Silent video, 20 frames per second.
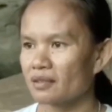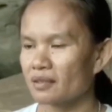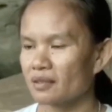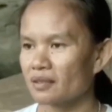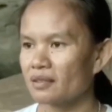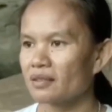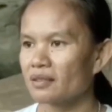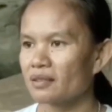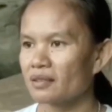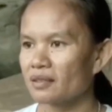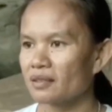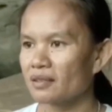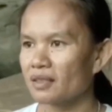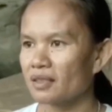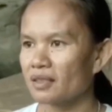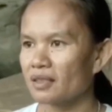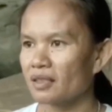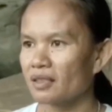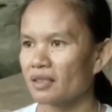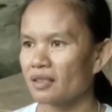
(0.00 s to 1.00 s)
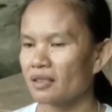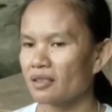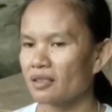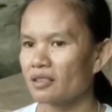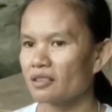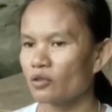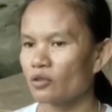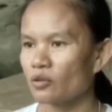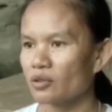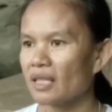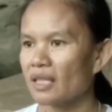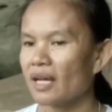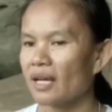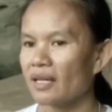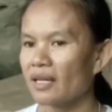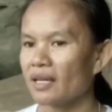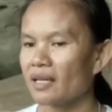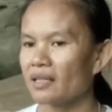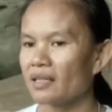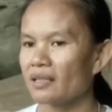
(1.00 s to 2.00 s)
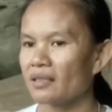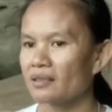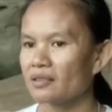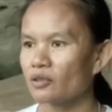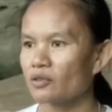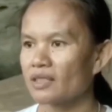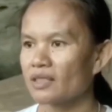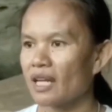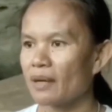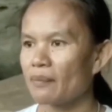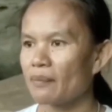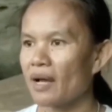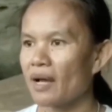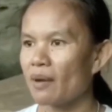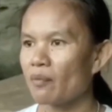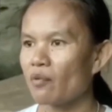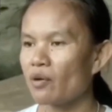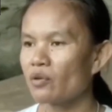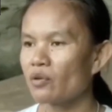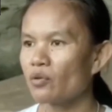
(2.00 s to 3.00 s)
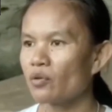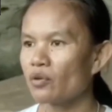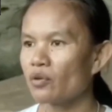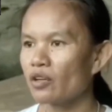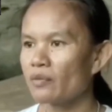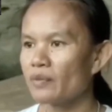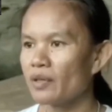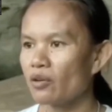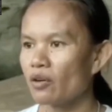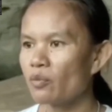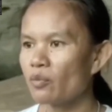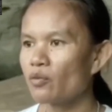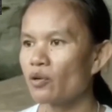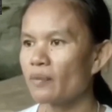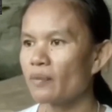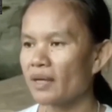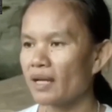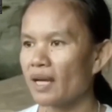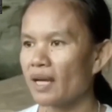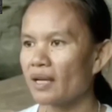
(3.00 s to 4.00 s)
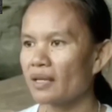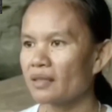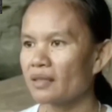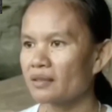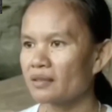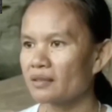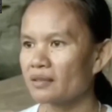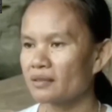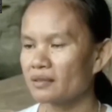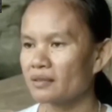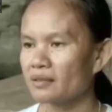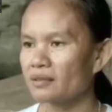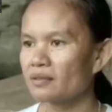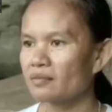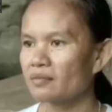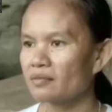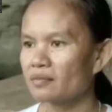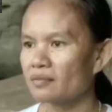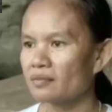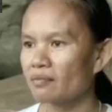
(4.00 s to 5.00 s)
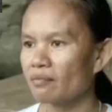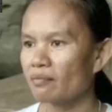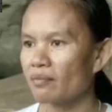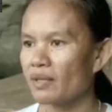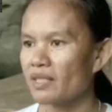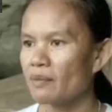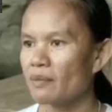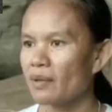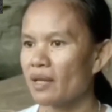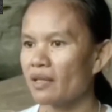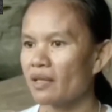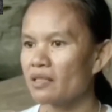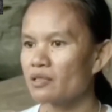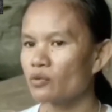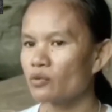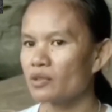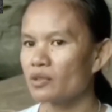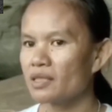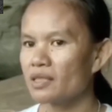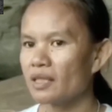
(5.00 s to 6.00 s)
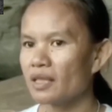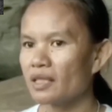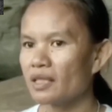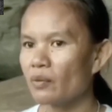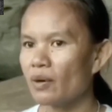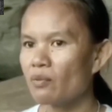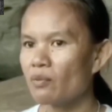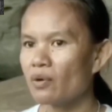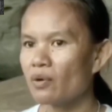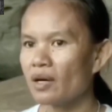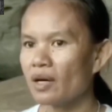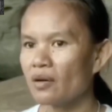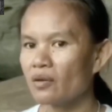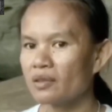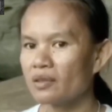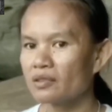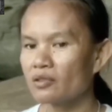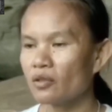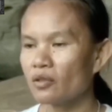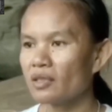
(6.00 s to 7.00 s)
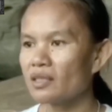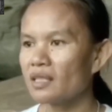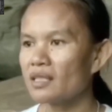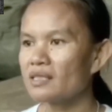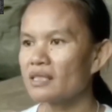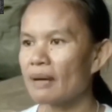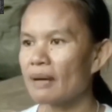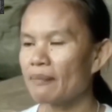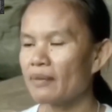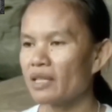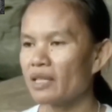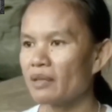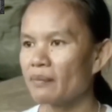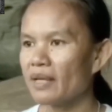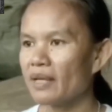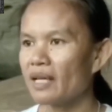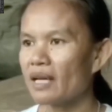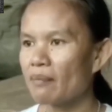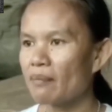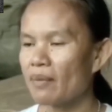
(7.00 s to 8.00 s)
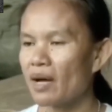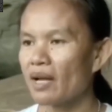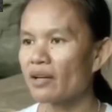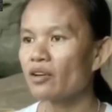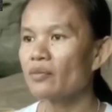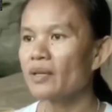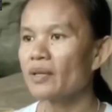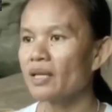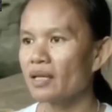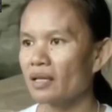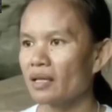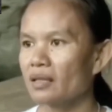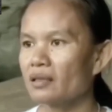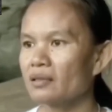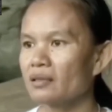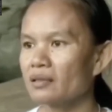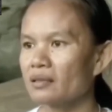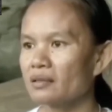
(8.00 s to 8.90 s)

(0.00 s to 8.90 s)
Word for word: เทกับคดีเราขนาดสงสารค่ะ สงสารมาก เพราะว่าทุกคนก็มีครอบครัวเหมือนกัน ไม่ใช่แม่ที่สูญเสีย แต่ว่าพวกเขาอ่ะสองเดือนสามเดือนยังไม่ได้กลับบ้านก็มีค่ะ